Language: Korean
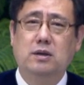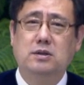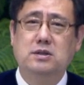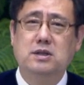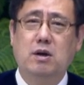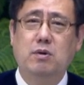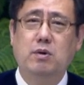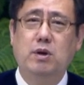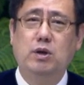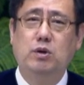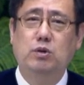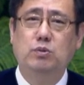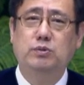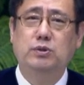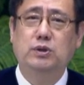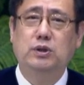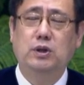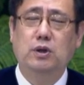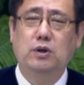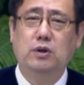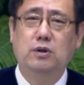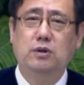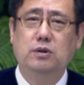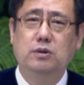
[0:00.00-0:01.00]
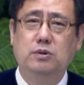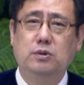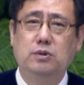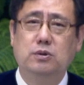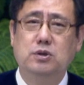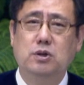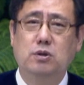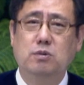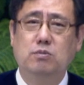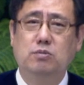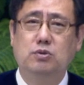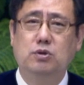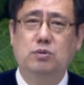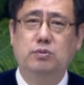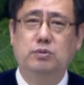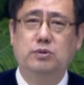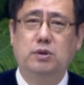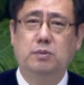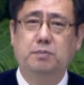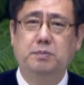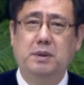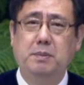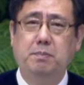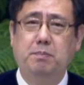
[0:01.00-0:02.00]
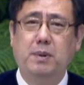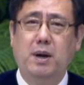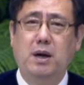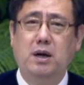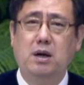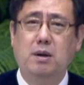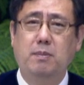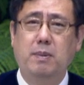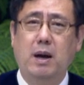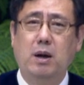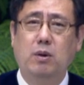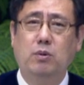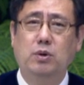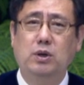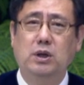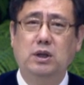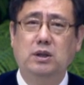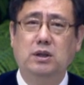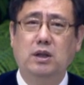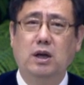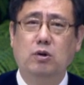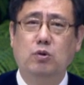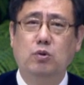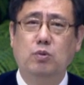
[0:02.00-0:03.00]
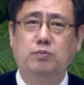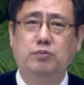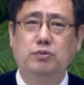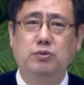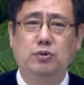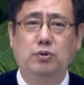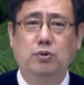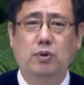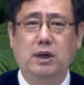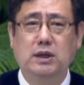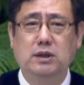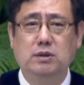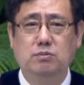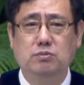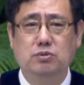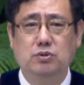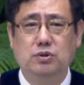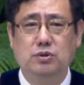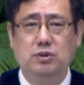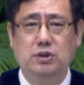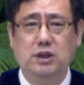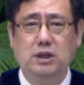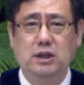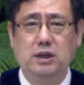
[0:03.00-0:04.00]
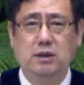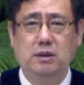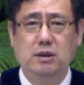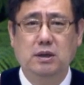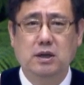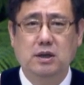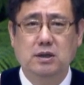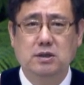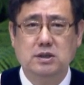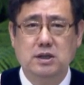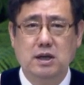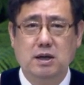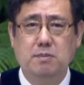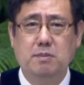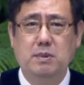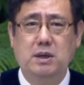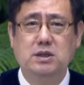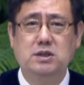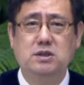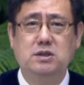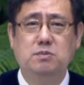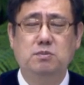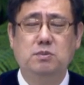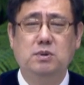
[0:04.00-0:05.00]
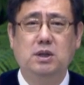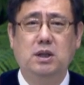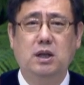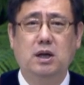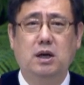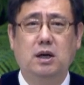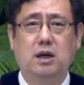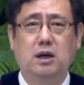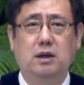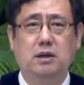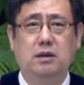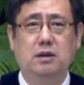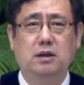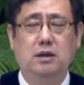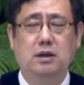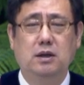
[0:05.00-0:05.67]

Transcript: 사회로부터 또 정부로부터 핍박을 받고 있다고 분노하는 분들이 참 많습니다.